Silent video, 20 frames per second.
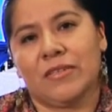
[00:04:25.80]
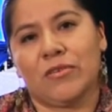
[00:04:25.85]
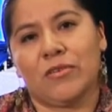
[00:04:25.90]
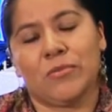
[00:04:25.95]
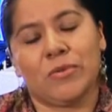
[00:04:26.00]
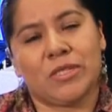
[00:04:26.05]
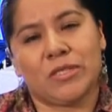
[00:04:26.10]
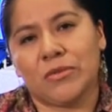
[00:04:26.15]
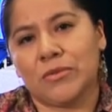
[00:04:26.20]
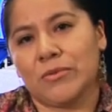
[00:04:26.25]

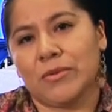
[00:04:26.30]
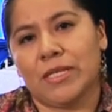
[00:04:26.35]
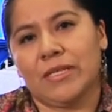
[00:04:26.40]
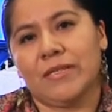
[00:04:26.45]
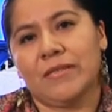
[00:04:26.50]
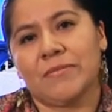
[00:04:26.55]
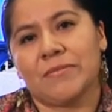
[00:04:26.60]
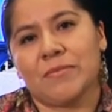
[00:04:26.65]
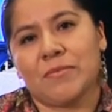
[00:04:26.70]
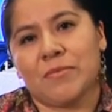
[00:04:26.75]
o
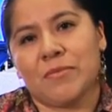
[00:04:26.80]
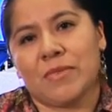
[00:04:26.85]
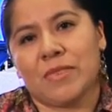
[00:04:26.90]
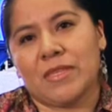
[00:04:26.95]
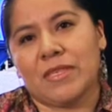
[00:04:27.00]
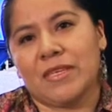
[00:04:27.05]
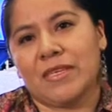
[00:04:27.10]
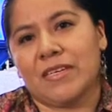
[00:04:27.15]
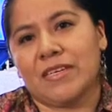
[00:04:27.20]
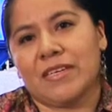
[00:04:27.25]
virtual
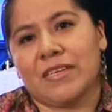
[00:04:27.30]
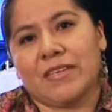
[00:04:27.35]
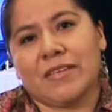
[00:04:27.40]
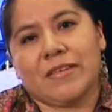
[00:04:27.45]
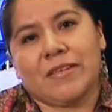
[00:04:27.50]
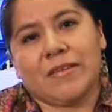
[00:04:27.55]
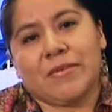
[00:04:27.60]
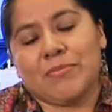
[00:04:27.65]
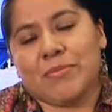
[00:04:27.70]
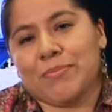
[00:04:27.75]
y
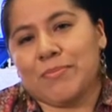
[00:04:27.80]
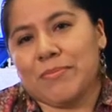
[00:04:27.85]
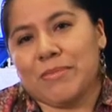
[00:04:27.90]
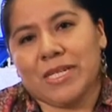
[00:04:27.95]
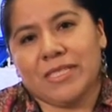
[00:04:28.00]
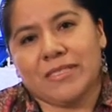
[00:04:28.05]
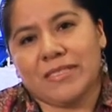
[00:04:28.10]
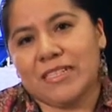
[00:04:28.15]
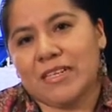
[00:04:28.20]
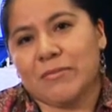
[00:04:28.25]
que
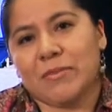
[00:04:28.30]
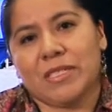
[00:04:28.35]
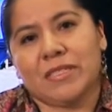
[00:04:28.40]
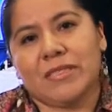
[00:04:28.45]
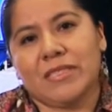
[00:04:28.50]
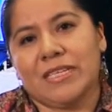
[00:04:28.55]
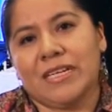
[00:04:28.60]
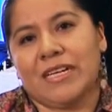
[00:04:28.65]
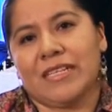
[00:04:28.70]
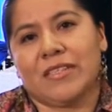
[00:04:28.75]

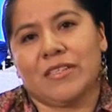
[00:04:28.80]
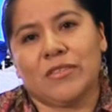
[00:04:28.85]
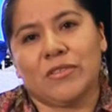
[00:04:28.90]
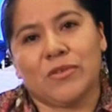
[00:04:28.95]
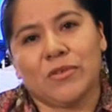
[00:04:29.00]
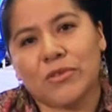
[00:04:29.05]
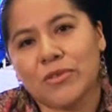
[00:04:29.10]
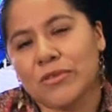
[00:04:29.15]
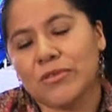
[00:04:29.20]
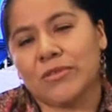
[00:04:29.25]
básicamente al
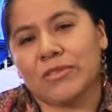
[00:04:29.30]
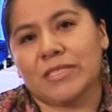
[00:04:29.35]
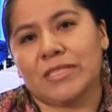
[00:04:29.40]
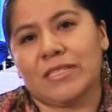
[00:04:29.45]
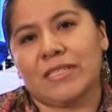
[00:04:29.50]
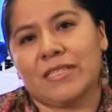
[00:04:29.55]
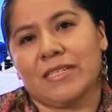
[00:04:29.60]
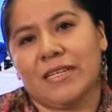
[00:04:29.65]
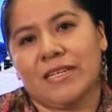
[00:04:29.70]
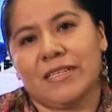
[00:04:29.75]
no
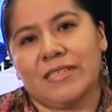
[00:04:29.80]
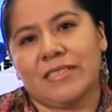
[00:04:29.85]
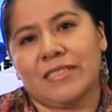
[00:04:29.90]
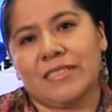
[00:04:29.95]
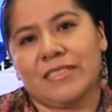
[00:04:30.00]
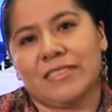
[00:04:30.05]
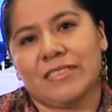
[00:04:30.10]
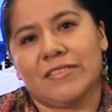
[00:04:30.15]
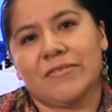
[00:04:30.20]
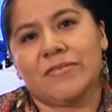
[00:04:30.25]
conocerla
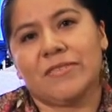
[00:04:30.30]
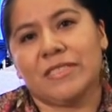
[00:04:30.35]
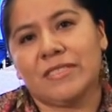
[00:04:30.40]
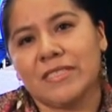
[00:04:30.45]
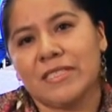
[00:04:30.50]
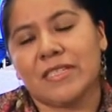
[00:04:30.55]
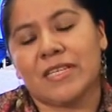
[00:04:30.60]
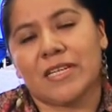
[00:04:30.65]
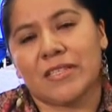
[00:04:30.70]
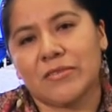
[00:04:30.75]
es
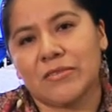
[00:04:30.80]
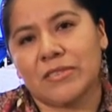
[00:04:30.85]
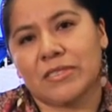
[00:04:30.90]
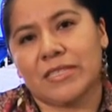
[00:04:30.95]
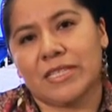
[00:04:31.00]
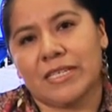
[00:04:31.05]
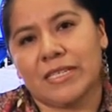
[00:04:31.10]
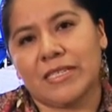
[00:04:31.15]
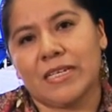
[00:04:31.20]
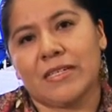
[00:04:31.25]
difícil que
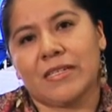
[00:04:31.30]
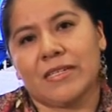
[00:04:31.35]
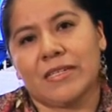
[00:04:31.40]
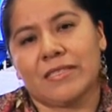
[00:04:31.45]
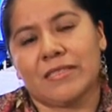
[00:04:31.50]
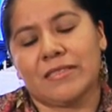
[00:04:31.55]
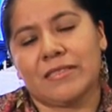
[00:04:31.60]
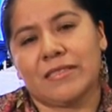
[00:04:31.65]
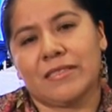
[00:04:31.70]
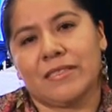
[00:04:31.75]
ellos tengan
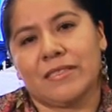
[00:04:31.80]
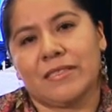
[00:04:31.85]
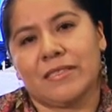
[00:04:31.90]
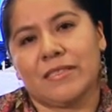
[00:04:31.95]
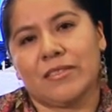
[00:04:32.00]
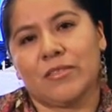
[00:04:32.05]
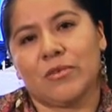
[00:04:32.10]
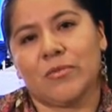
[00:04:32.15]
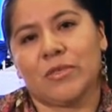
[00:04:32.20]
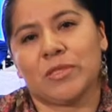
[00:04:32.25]
este,
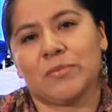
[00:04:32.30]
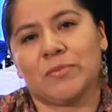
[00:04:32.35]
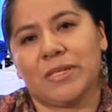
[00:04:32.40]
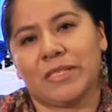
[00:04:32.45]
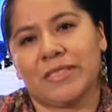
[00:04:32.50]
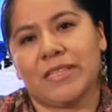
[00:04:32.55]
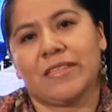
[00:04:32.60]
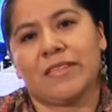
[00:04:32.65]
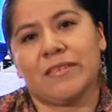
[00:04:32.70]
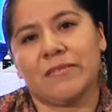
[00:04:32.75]
como
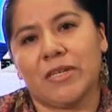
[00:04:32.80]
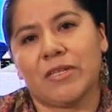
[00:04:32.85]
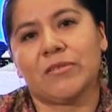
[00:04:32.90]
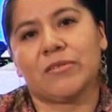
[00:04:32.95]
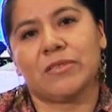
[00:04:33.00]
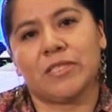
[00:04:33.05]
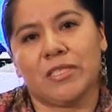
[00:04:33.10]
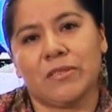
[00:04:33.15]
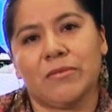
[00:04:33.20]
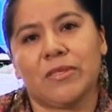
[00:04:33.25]
expectativa
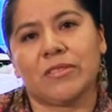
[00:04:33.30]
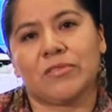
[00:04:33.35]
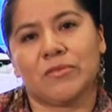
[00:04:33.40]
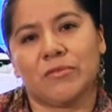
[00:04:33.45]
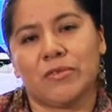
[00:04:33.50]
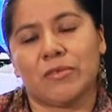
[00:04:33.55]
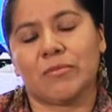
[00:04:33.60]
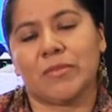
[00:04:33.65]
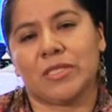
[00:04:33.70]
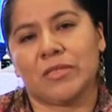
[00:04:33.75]
continuar
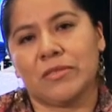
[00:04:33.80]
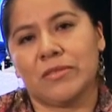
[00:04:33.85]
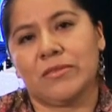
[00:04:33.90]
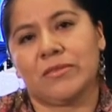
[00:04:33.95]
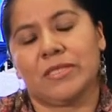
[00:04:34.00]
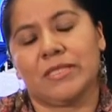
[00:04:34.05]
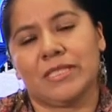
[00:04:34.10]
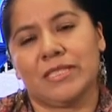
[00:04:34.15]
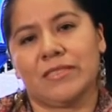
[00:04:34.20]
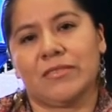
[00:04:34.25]
su
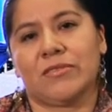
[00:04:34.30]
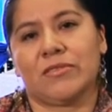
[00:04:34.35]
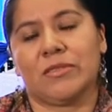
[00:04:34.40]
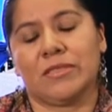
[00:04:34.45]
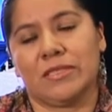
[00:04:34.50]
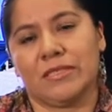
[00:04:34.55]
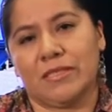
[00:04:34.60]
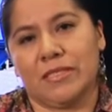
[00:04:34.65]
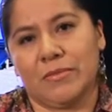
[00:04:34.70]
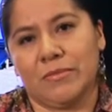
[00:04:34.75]
formación en estos
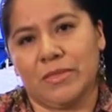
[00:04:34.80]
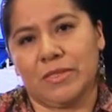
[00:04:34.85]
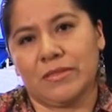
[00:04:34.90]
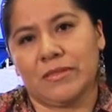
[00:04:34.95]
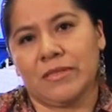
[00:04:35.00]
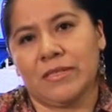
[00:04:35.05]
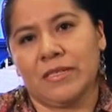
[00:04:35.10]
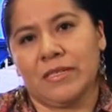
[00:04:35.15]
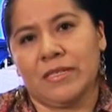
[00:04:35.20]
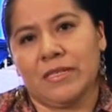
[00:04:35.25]

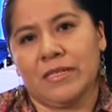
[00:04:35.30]
sistemas.